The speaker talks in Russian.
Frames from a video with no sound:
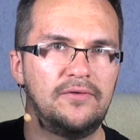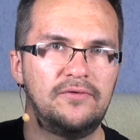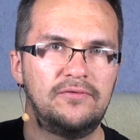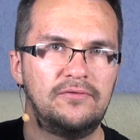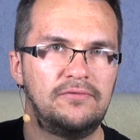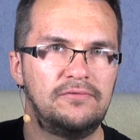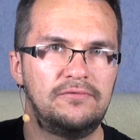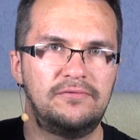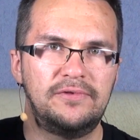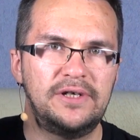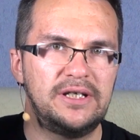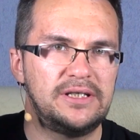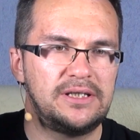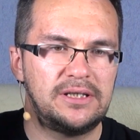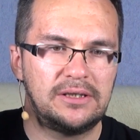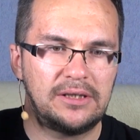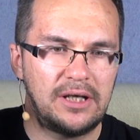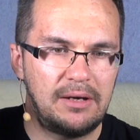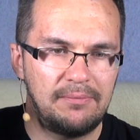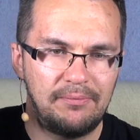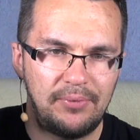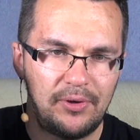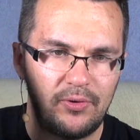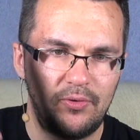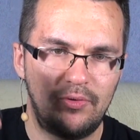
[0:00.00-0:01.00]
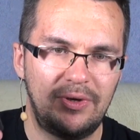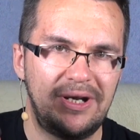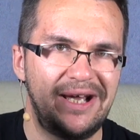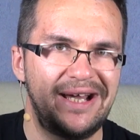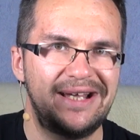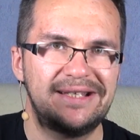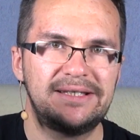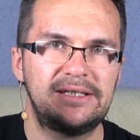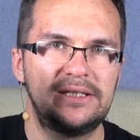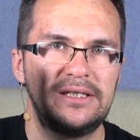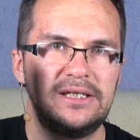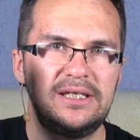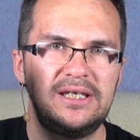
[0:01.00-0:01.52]
выйти там
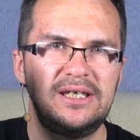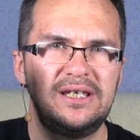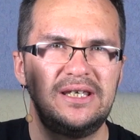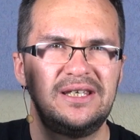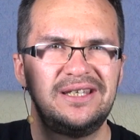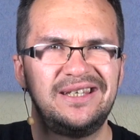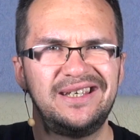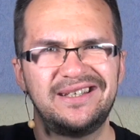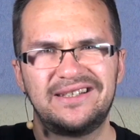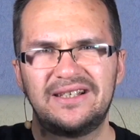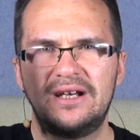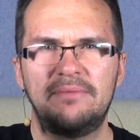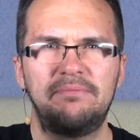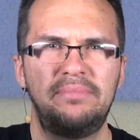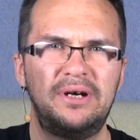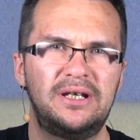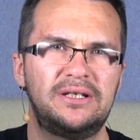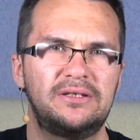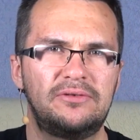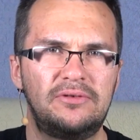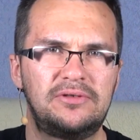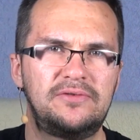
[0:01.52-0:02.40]
погулять и не забыть.